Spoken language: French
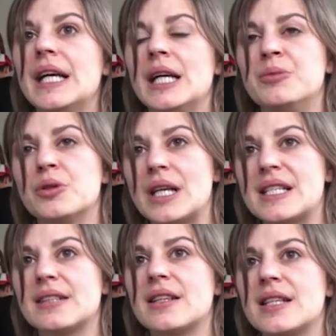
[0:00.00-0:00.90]
Et puis, on a
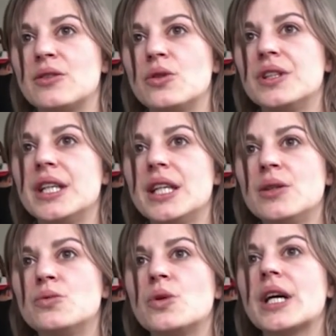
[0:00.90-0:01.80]
certains
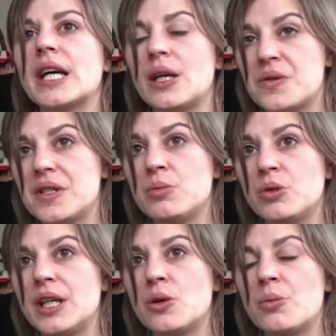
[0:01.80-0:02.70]
ateliers où on crée aussi une
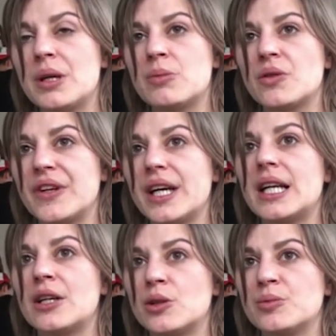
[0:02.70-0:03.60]
monnaie complémentaire,
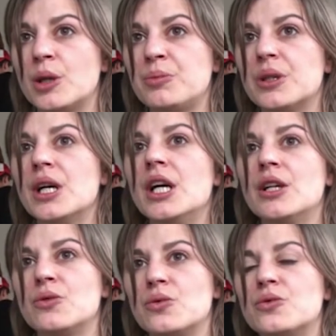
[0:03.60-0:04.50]
la COP-COP.
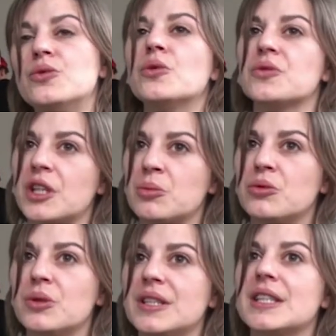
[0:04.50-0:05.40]
Donc vous
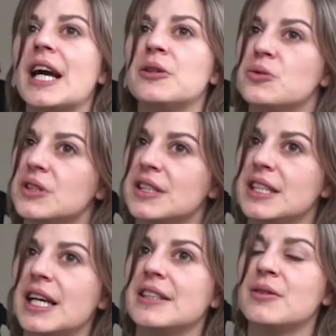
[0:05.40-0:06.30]
contribuez à nous
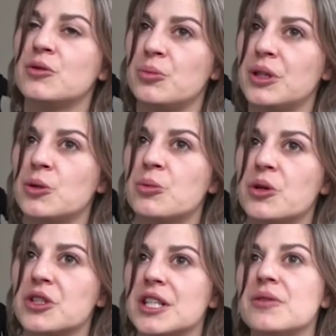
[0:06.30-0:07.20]
aider à développer le
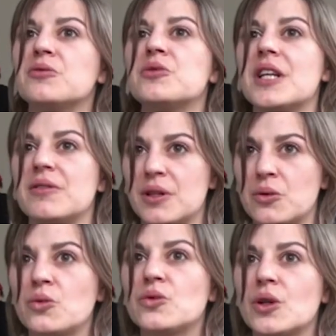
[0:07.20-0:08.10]
projet. Vous avez un
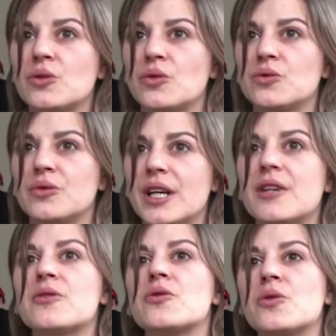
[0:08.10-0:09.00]
compteur temps ouvert.
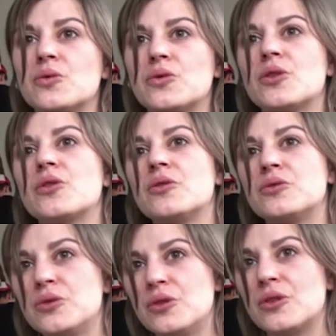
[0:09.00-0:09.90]
Ce compteur temps
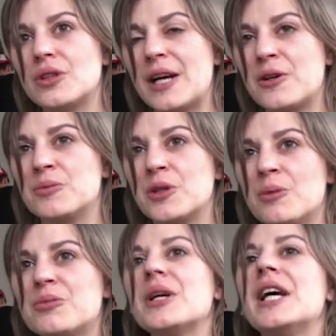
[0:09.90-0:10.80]
vous donnant de la
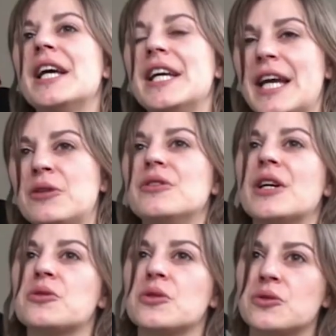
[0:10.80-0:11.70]
COP-COP. Et à
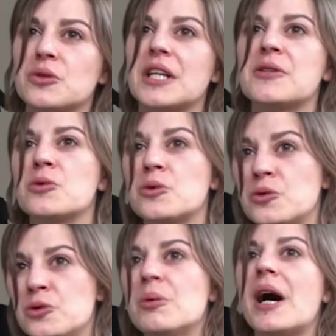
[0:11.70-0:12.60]
l'ouverture du resto,
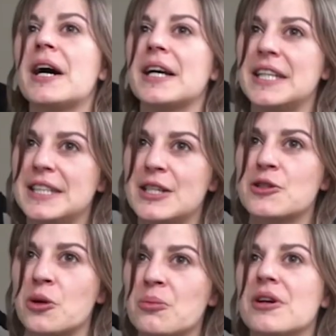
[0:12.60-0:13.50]
du bar et des
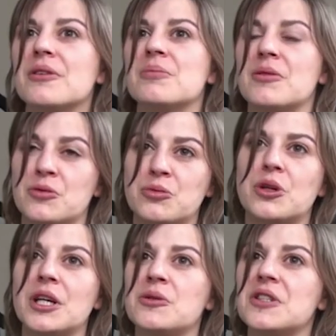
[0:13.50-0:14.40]
chambres, ben, vous
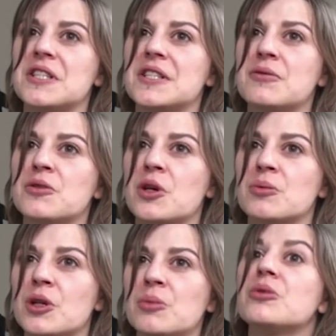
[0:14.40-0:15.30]
pourrez utiliser vos
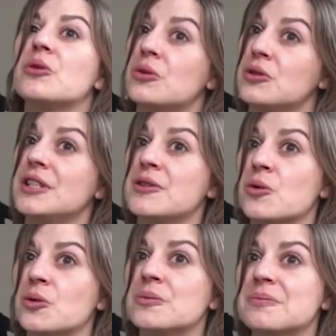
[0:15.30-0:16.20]
COP-COP au lieu des euros.